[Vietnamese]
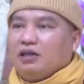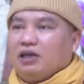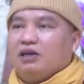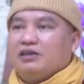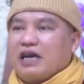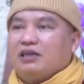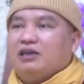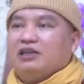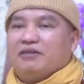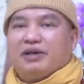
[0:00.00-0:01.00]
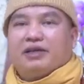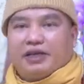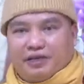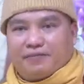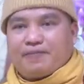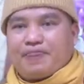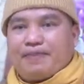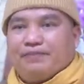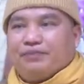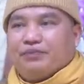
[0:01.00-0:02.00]
thờ gian thờ nhà mình đi
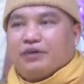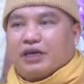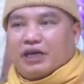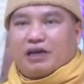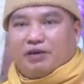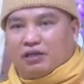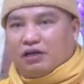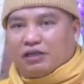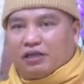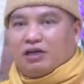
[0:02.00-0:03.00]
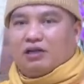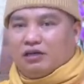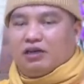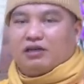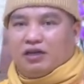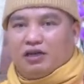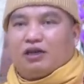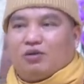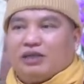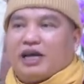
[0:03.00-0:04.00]
kể cả mình thờ trên tầng thượng nhưng
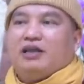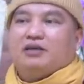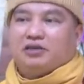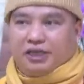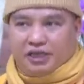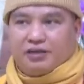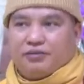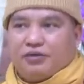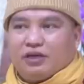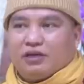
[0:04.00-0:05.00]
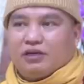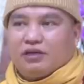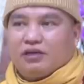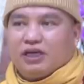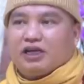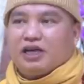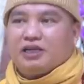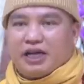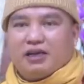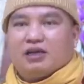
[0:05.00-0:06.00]
cũng tránh ở dưới đi thiết kế
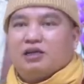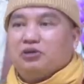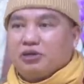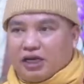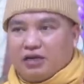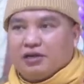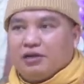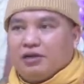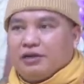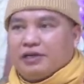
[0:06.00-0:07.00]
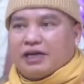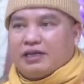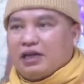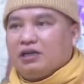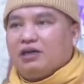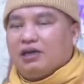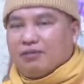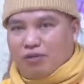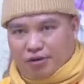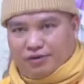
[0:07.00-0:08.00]
tránh được là tốt nhất tránh gian thờ là
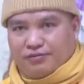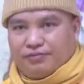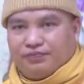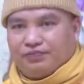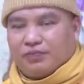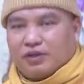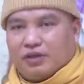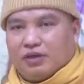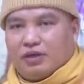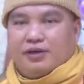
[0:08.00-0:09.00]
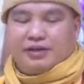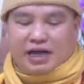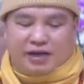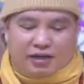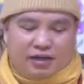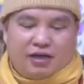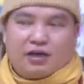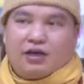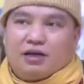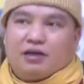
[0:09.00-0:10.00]
một tránh
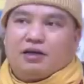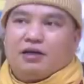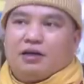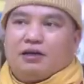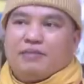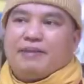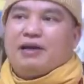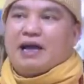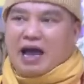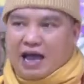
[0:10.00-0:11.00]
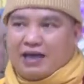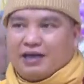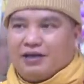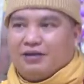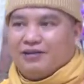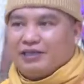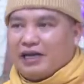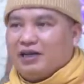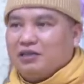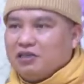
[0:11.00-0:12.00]
uh, bếp là hai và
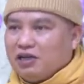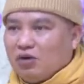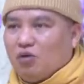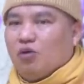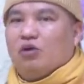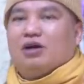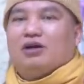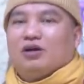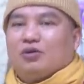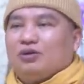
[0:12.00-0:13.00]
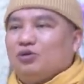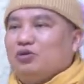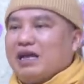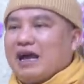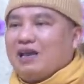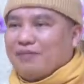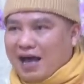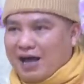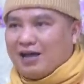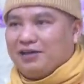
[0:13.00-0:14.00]
tránh cái giường ngủ của chủ nhà là ba